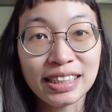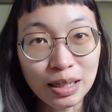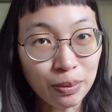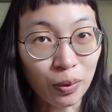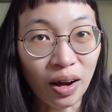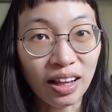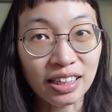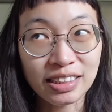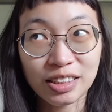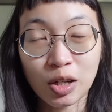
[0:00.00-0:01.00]
第一本，我要来
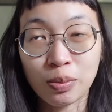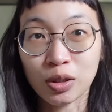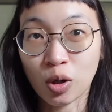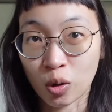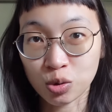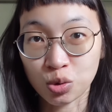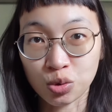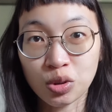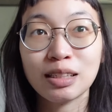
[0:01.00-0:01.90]
介绍一本童书，